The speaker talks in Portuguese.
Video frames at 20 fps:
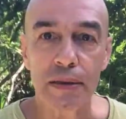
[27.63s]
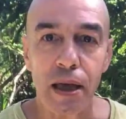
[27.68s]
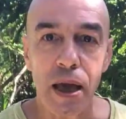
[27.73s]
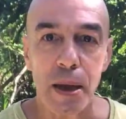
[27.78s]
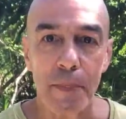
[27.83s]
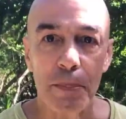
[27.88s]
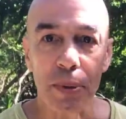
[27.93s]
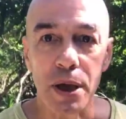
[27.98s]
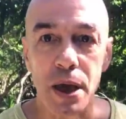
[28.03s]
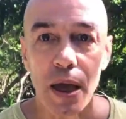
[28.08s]

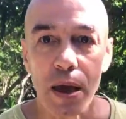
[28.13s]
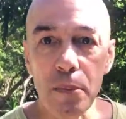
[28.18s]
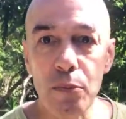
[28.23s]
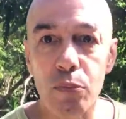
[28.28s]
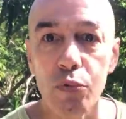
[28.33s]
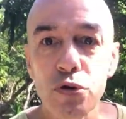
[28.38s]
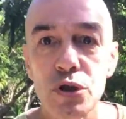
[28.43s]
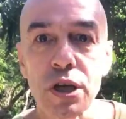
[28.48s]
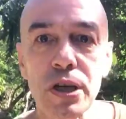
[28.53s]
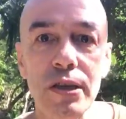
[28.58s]
Tepe em
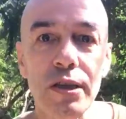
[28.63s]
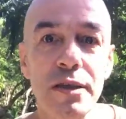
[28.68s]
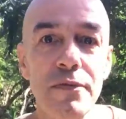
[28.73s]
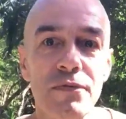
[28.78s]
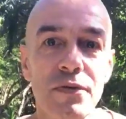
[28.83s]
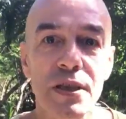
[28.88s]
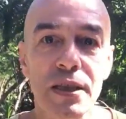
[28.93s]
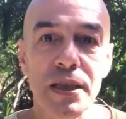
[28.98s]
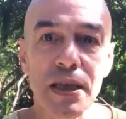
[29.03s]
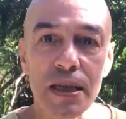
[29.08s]
busca de
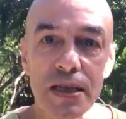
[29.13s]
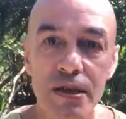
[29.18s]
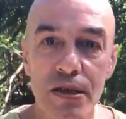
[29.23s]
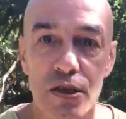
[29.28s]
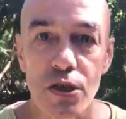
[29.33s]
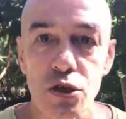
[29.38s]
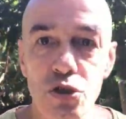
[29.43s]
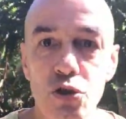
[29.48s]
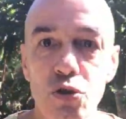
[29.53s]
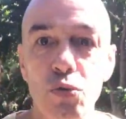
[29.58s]

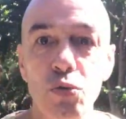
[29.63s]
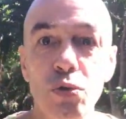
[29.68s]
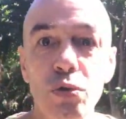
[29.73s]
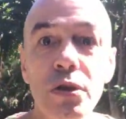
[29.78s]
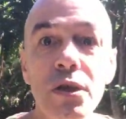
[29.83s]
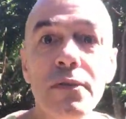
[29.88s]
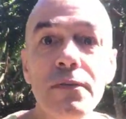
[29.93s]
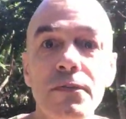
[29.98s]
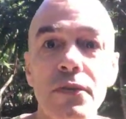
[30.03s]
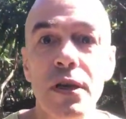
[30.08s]
evidências que o
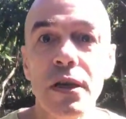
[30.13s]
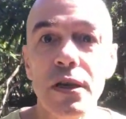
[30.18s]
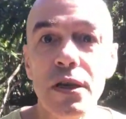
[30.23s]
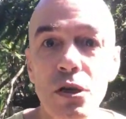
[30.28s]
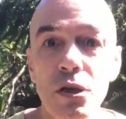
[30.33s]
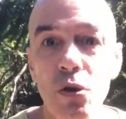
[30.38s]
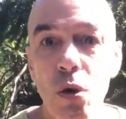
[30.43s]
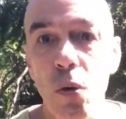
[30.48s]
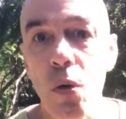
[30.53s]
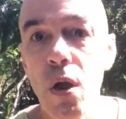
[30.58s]

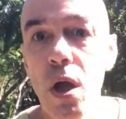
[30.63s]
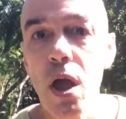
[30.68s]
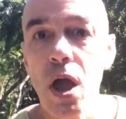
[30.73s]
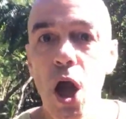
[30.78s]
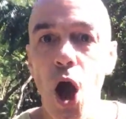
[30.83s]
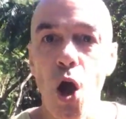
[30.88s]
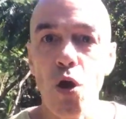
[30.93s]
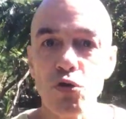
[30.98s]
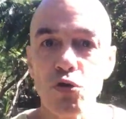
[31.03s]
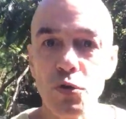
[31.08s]
levariam
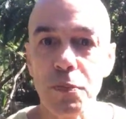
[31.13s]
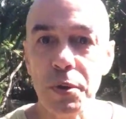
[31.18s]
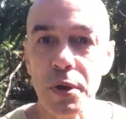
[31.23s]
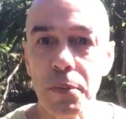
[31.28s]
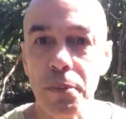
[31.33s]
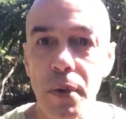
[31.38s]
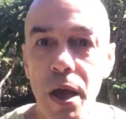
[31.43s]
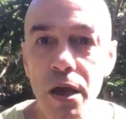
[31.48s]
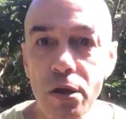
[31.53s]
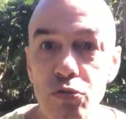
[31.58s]
aos
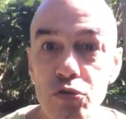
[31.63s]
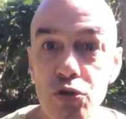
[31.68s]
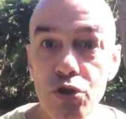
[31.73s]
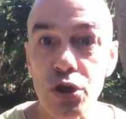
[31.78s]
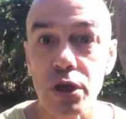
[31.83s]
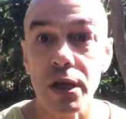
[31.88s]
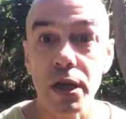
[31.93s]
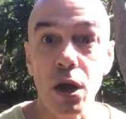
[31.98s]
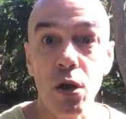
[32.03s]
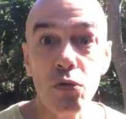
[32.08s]
primeiros
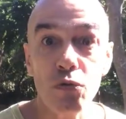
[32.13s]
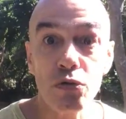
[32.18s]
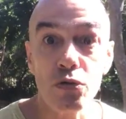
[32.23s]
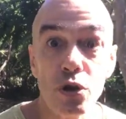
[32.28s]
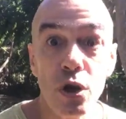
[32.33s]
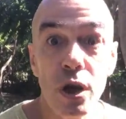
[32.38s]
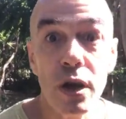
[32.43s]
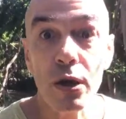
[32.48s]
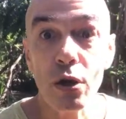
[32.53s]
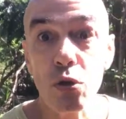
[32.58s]

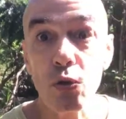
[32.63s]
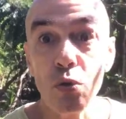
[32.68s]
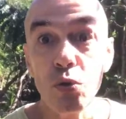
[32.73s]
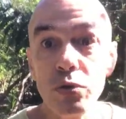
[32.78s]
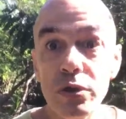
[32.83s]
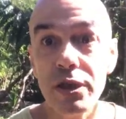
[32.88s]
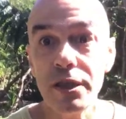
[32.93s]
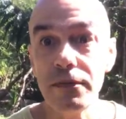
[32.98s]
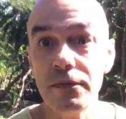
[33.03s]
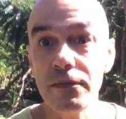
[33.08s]
grãos
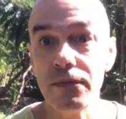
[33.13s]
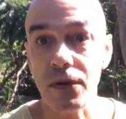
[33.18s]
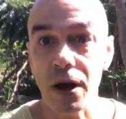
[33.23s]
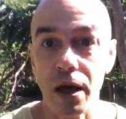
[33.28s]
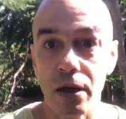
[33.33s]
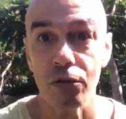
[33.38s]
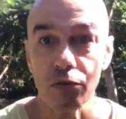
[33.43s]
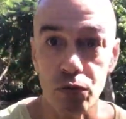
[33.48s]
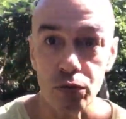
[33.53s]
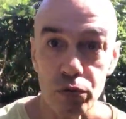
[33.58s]

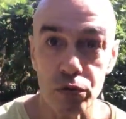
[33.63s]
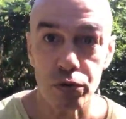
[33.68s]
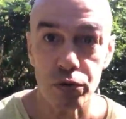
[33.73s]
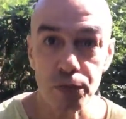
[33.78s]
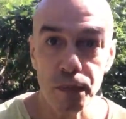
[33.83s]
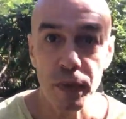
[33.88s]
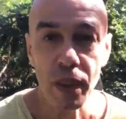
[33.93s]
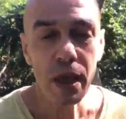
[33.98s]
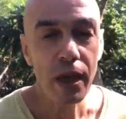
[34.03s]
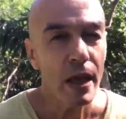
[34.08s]
cultivados.
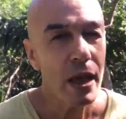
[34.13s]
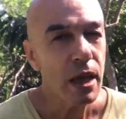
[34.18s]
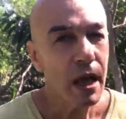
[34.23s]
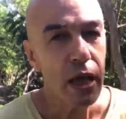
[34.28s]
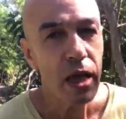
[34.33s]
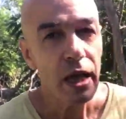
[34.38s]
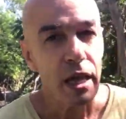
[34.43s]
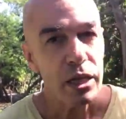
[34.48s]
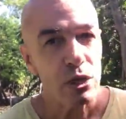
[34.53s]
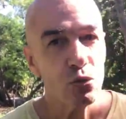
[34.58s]

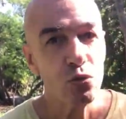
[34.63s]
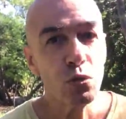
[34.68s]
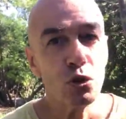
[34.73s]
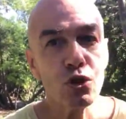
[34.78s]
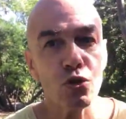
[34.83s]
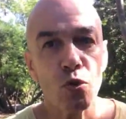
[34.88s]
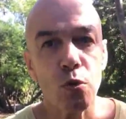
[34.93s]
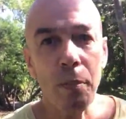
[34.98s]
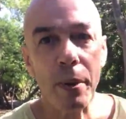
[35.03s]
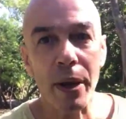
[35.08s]
A sua
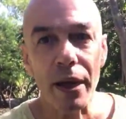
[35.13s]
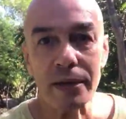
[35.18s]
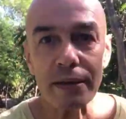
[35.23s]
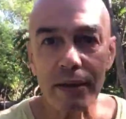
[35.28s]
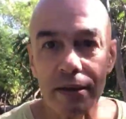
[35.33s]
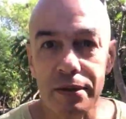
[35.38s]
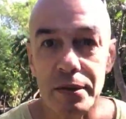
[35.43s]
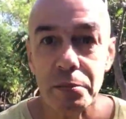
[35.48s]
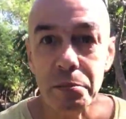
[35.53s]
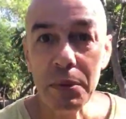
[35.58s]

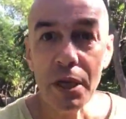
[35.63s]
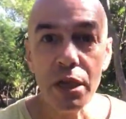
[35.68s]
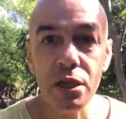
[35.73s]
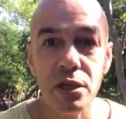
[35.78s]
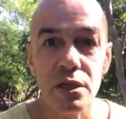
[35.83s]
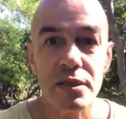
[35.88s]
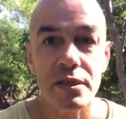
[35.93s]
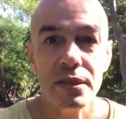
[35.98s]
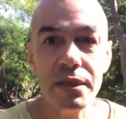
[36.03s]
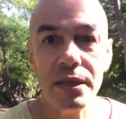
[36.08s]
descoberta de milho
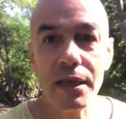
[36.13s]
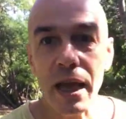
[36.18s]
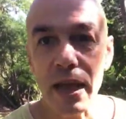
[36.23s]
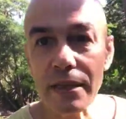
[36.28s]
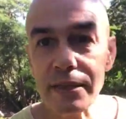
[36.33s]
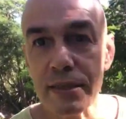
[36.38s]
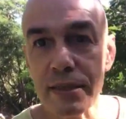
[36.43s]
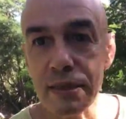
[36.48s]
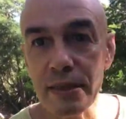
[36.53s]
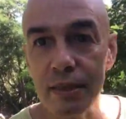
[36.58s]
e
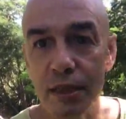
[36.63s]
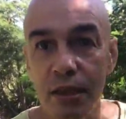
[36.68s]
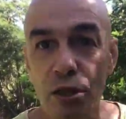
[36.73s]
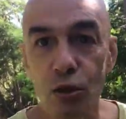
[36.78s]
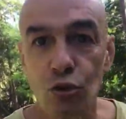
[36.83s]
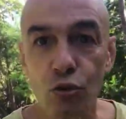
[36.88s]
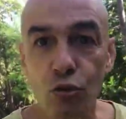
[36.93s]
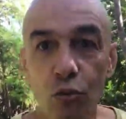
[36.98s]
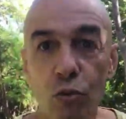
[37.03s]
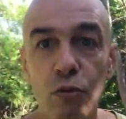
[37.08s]
cereais
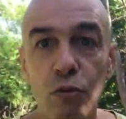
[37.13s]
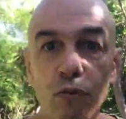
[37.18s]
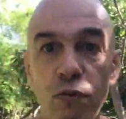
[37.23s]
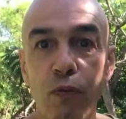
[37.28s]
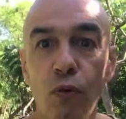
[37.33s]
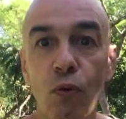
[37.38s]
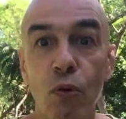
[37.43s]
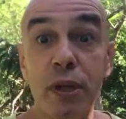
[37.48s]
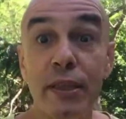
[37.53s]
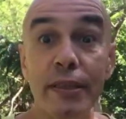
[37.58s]
antigos o
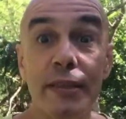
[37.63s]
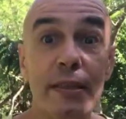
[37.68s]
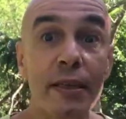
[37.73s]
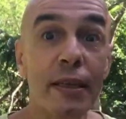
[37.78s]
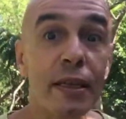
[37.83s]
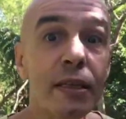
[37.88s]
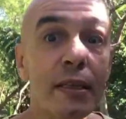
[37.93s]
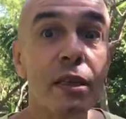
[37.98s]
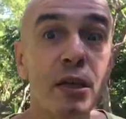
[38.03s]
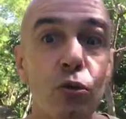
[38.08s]
levou a
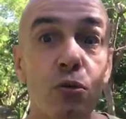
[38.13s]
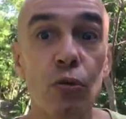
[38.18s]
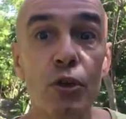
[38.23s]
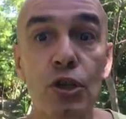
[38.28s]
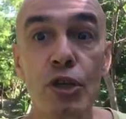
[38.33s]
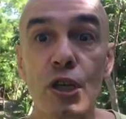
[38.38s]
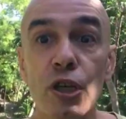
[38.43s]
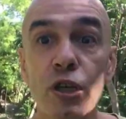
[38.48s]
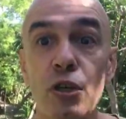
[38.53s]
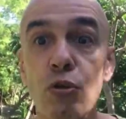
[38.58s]

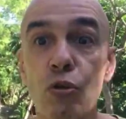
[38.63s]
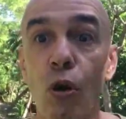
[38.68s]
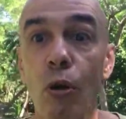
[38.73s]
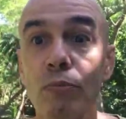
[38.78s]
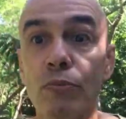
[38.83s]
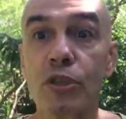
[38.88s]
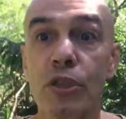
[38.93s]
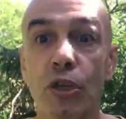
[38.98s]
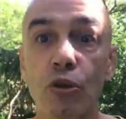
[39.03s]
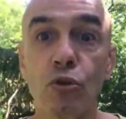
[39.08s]
32
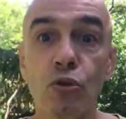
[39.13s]
km a